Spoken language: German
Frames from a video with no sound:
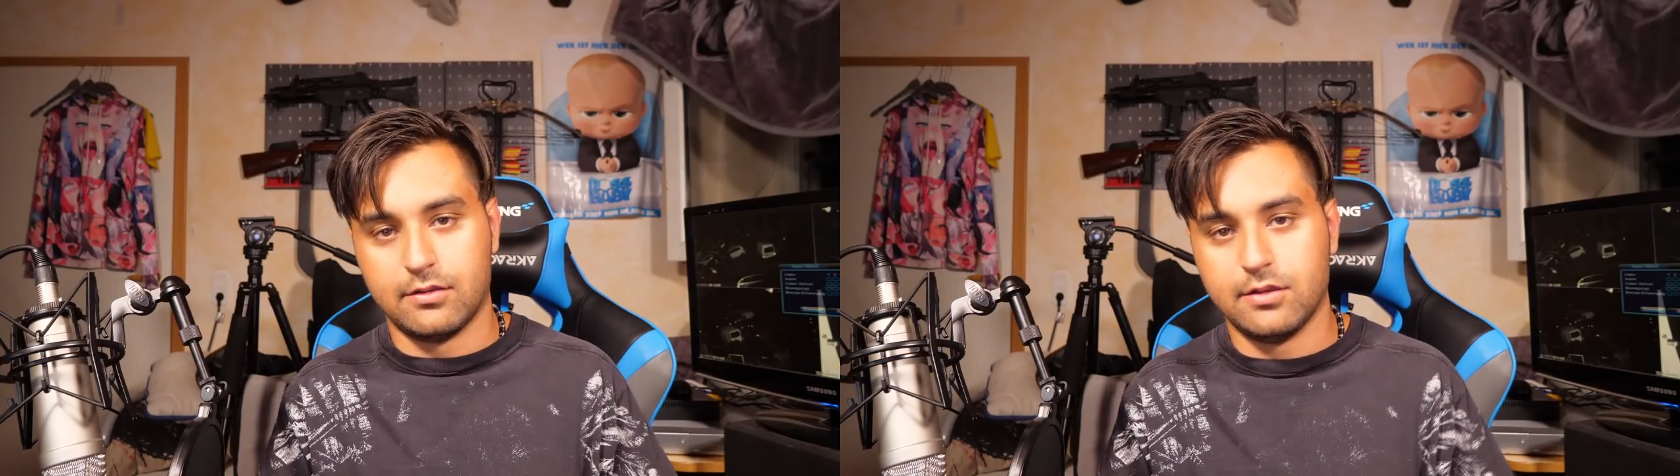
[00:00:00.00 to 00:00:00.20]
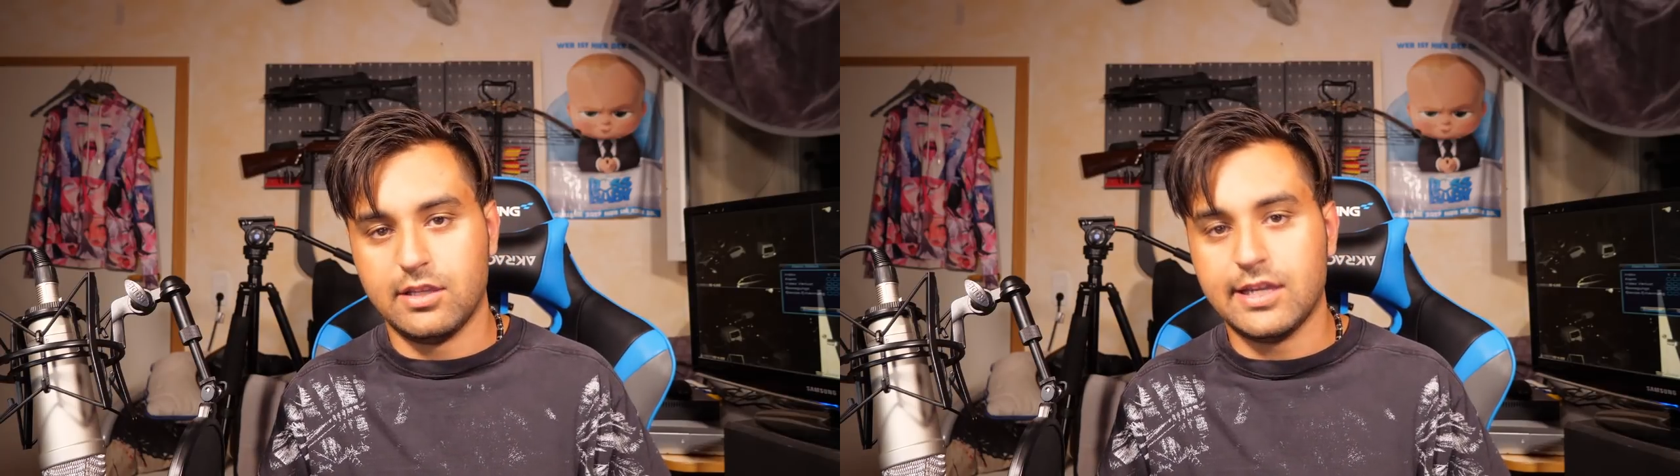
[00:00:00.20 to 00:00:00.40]

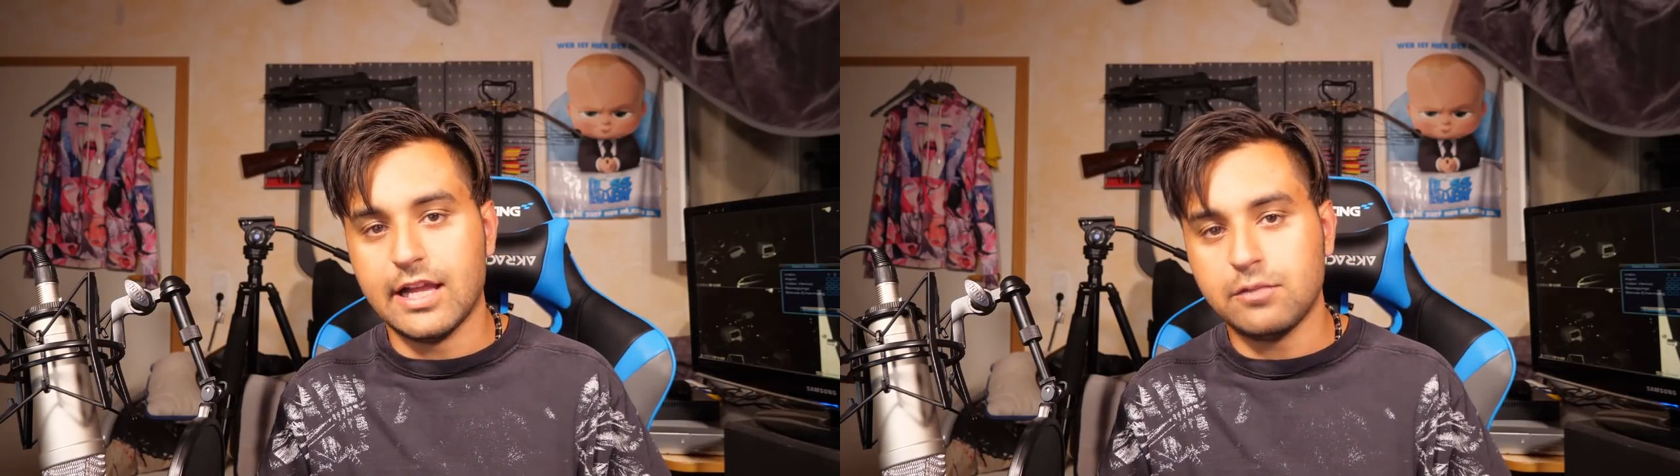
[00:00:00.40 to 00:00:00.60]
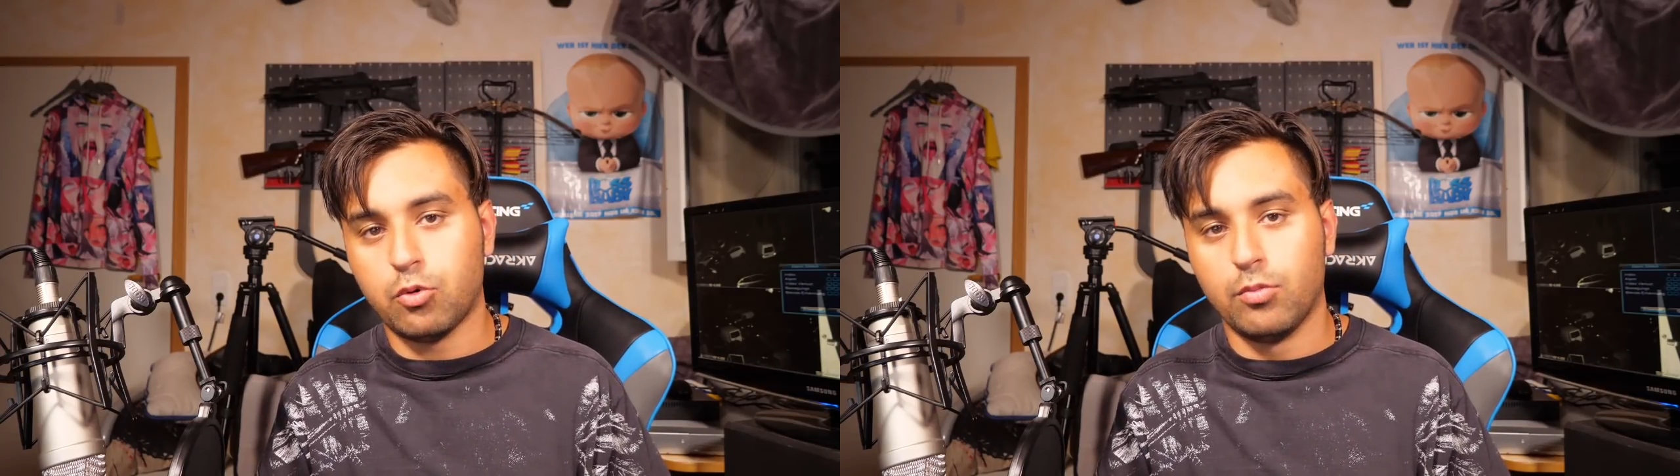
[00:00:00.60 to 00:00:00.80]
hatten, die
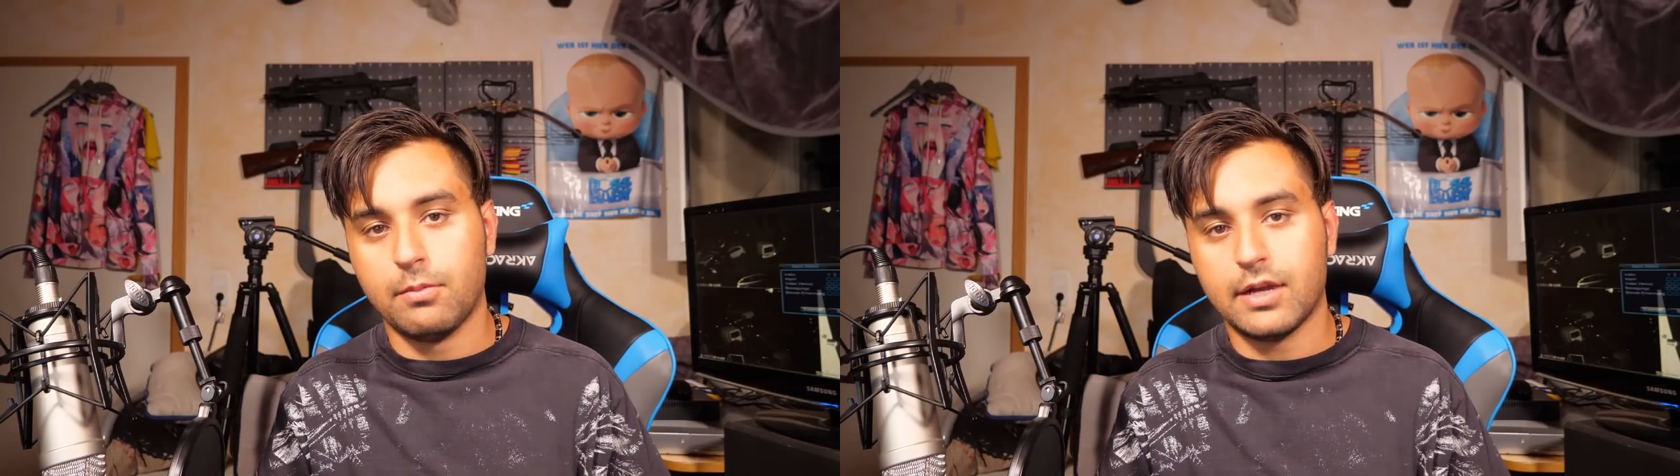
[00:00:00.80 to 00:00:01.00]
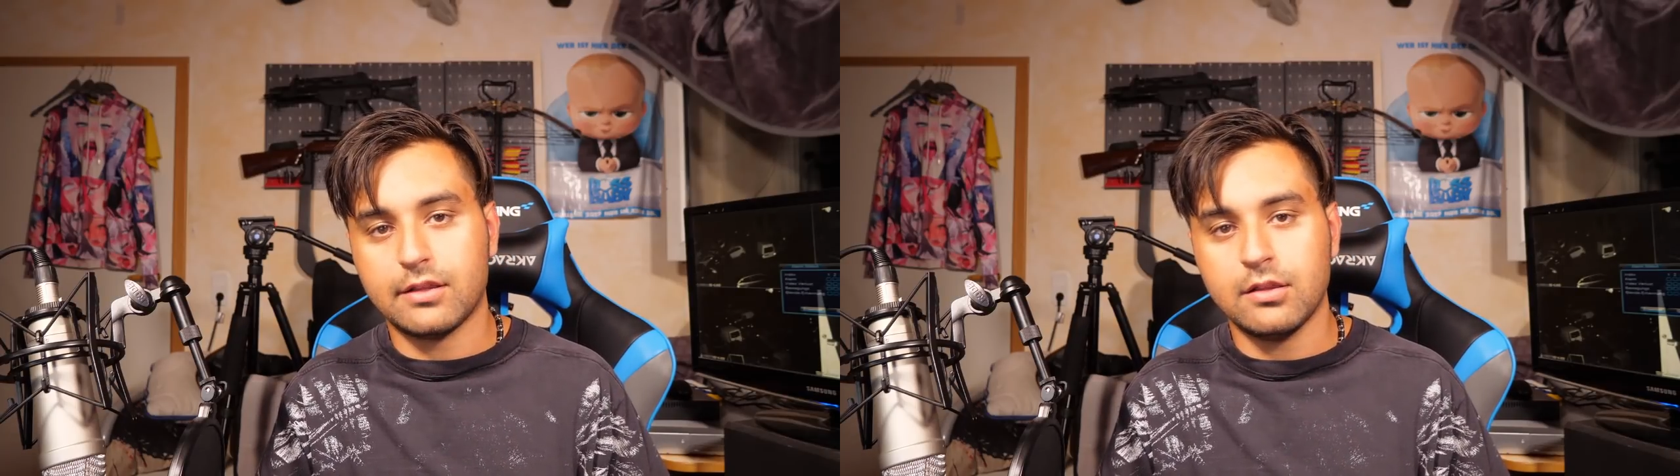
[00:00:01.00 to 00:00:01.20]

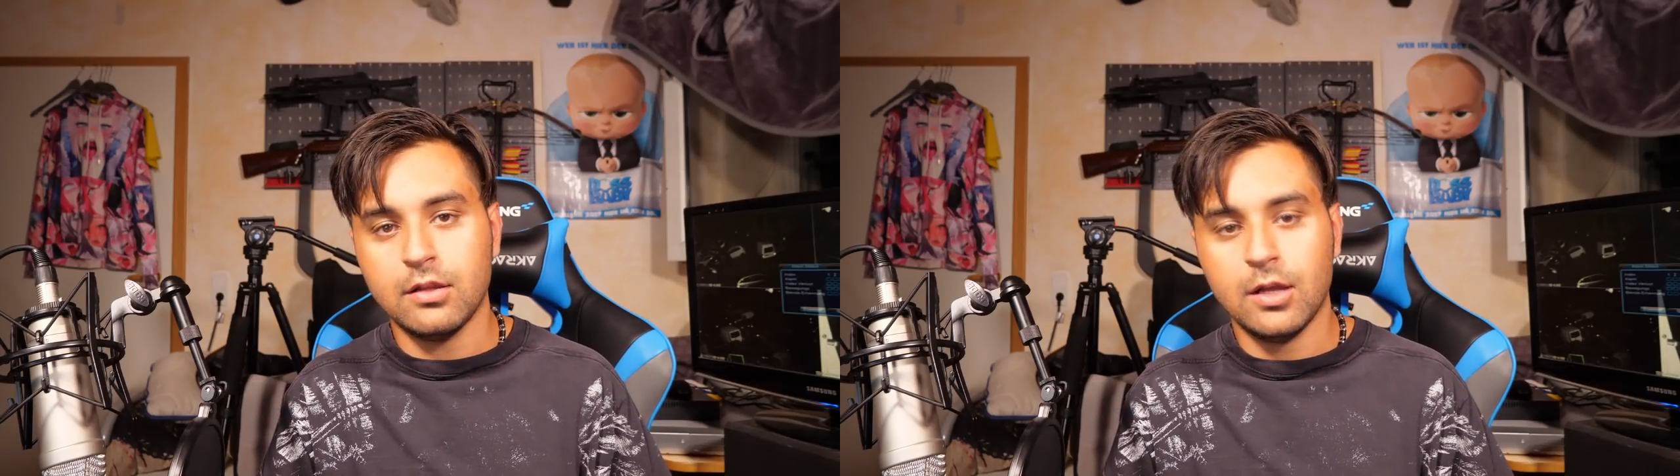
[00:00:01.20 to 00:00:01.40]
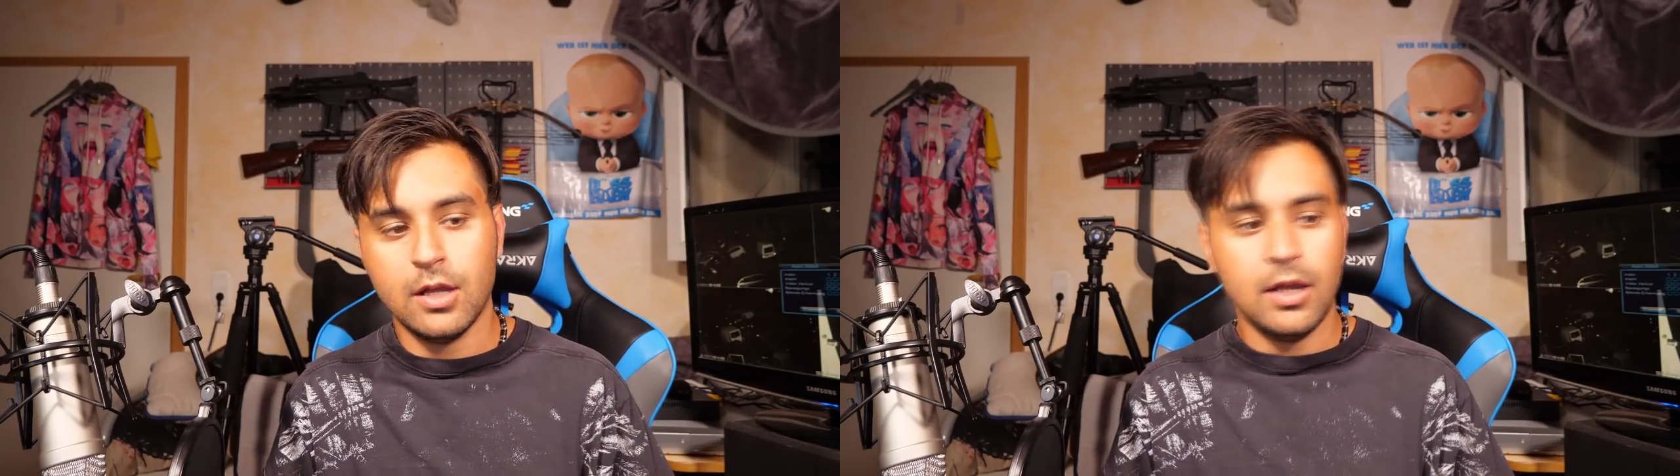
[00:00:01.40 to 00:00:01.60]
Geldprobleme
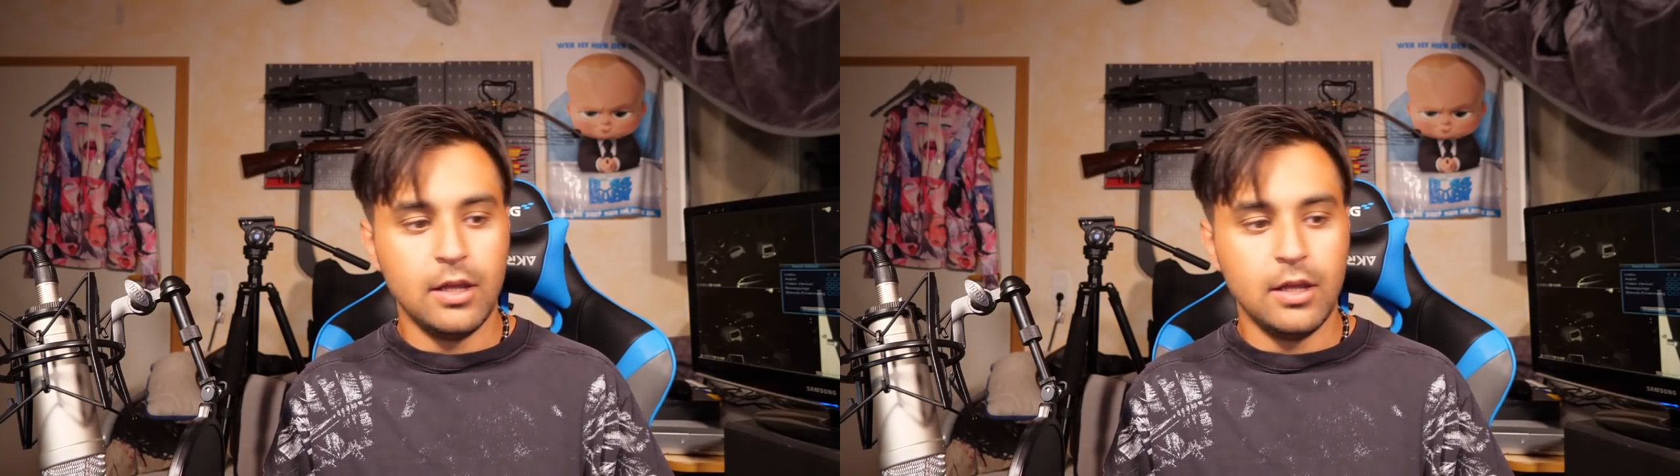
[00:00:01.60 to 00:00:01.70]
hatten,